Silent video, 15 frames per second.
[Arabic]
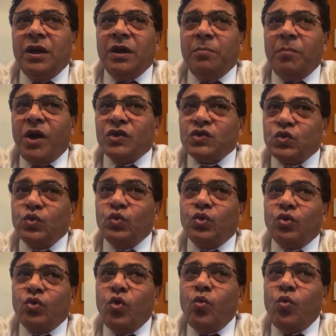آه،
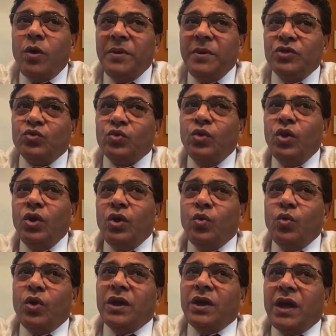محصور جوه بيته
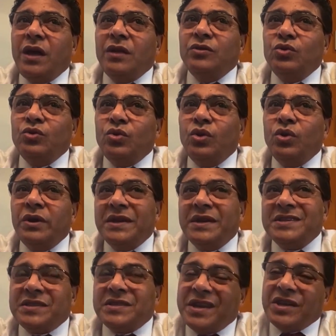وكان عنده
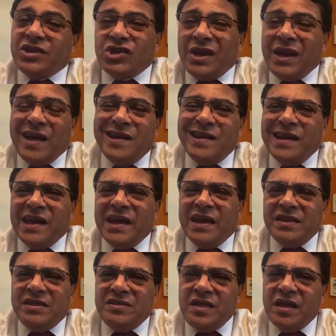ريستريكشن عاليه
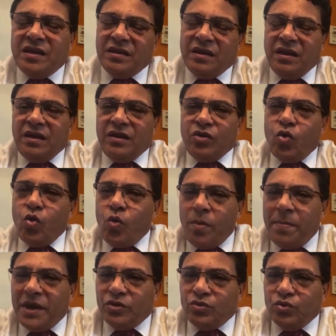جدا جوه
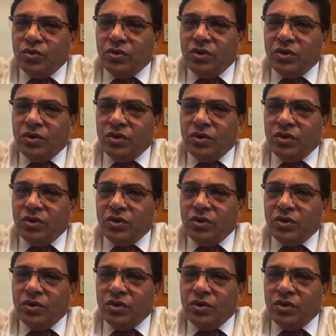بلده